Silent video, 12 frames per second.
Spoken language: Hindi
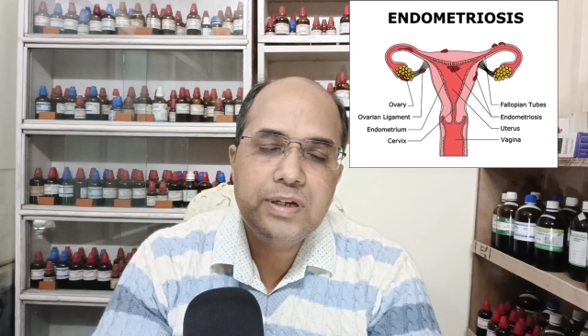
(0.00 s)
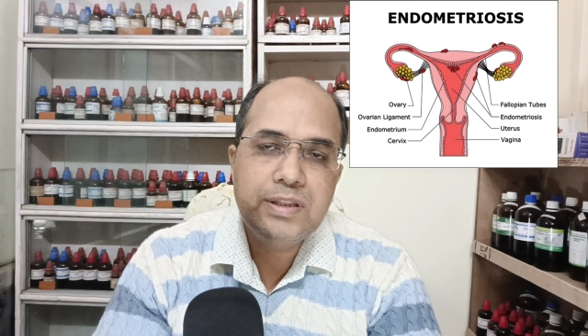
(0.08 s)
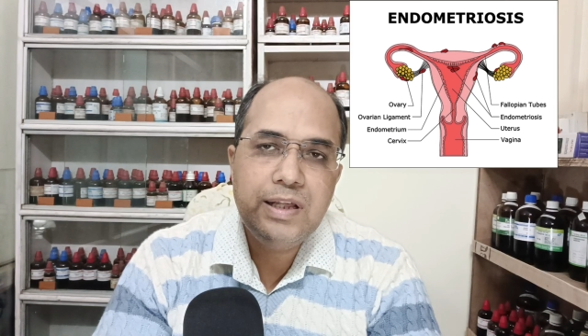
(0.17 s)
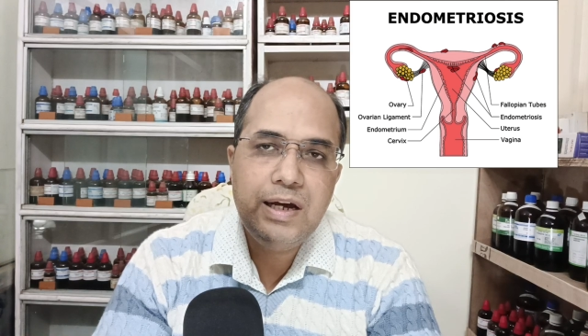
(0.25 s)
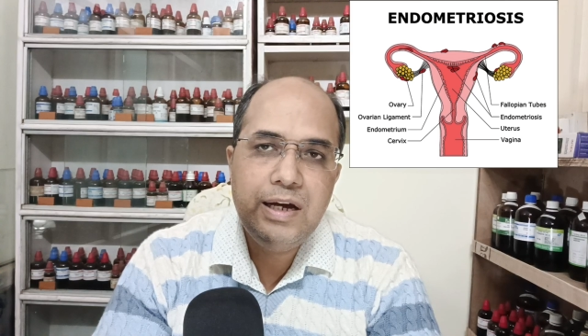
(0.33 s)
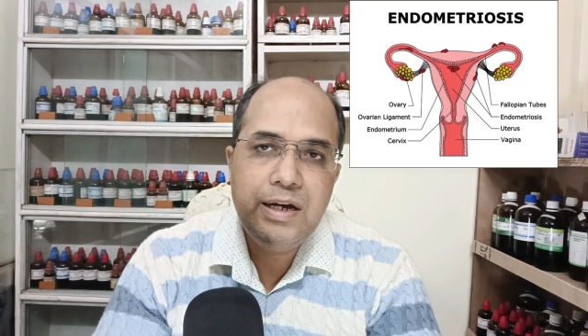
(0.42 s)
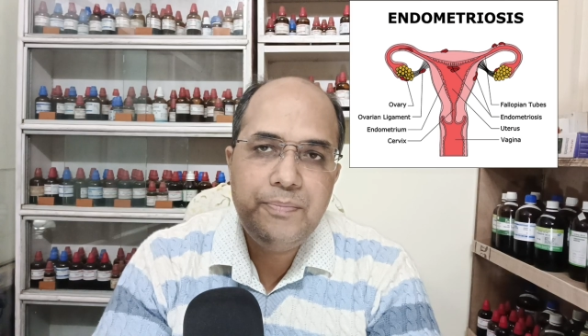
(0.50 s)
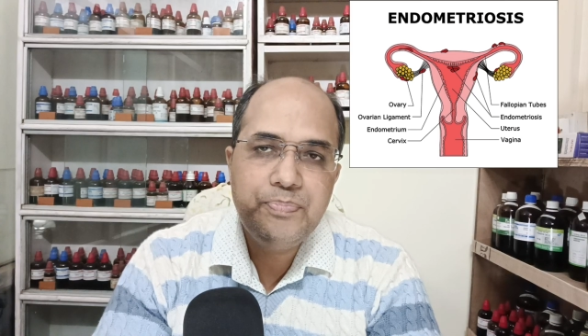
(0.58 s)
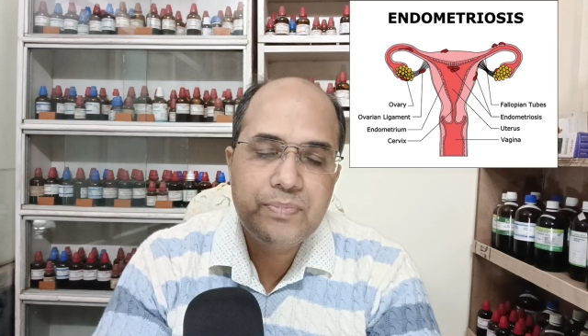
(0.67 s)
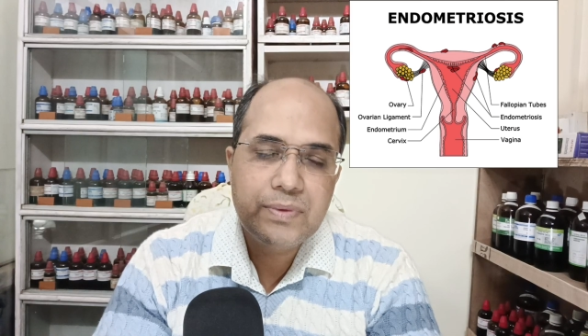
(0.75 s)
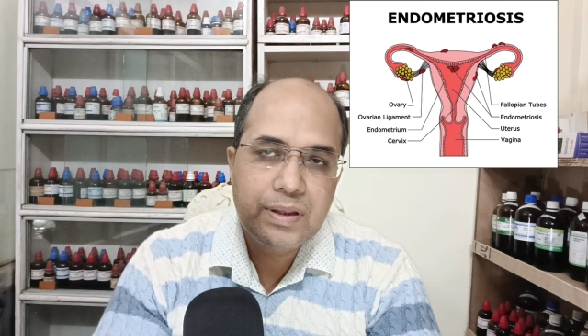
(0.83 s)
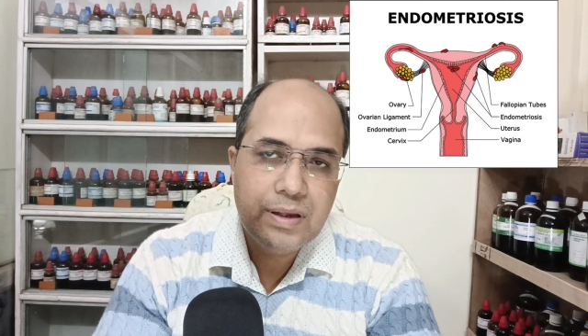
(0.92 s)
सकता है
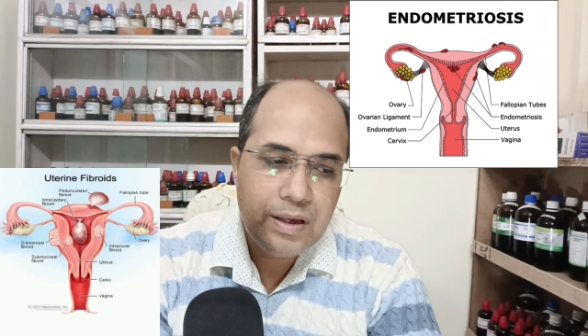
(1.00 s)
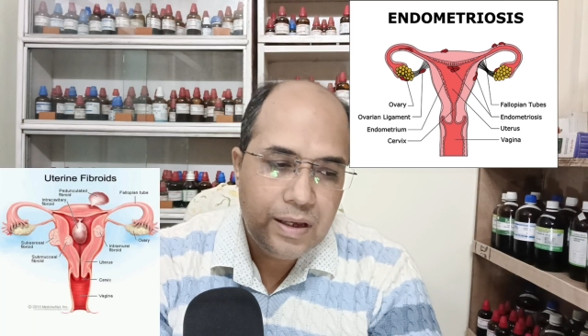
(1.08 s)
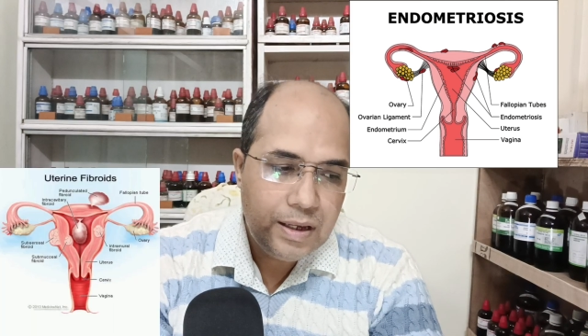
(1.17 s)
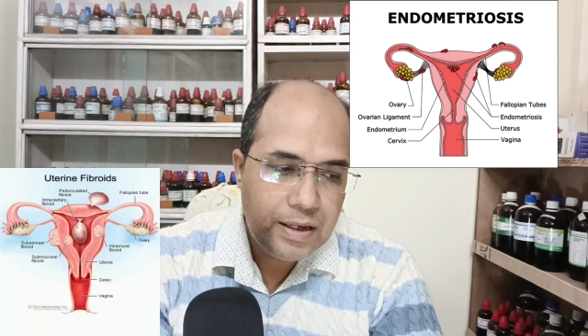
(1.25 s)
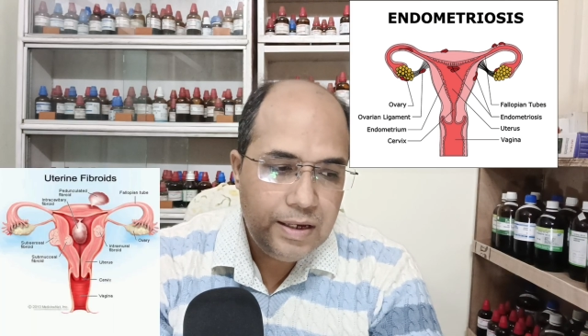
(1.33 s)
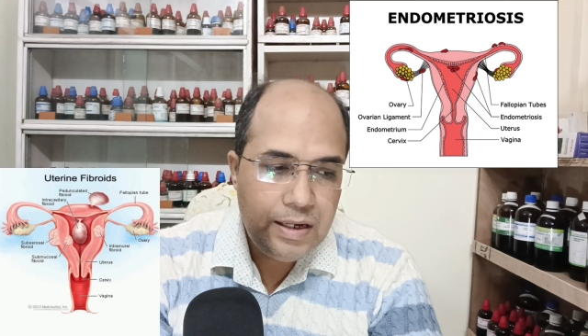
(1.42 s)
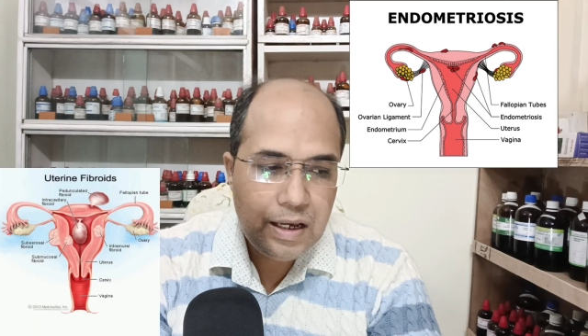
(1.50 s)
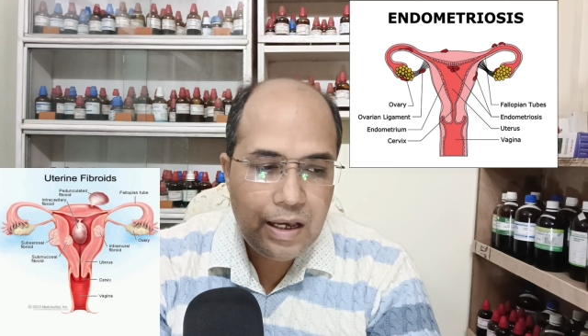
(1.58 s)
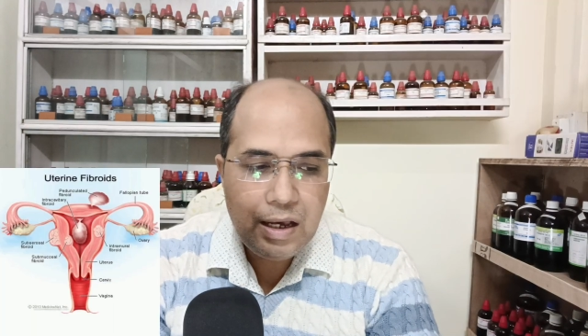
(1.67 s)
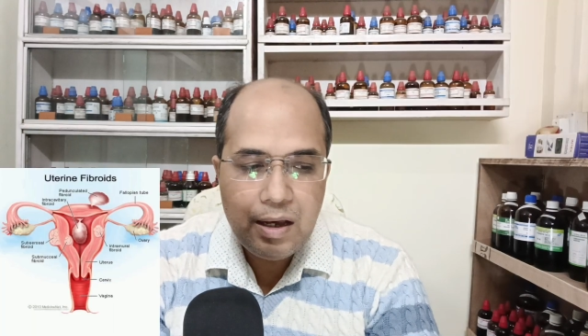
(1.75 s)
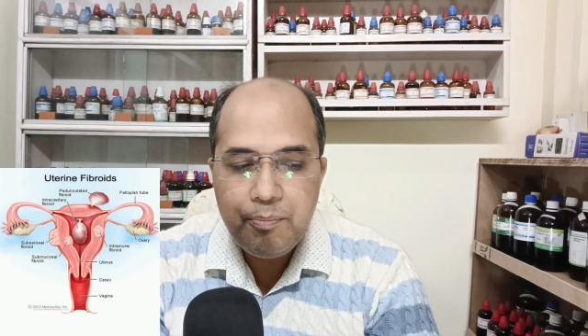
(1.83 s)
या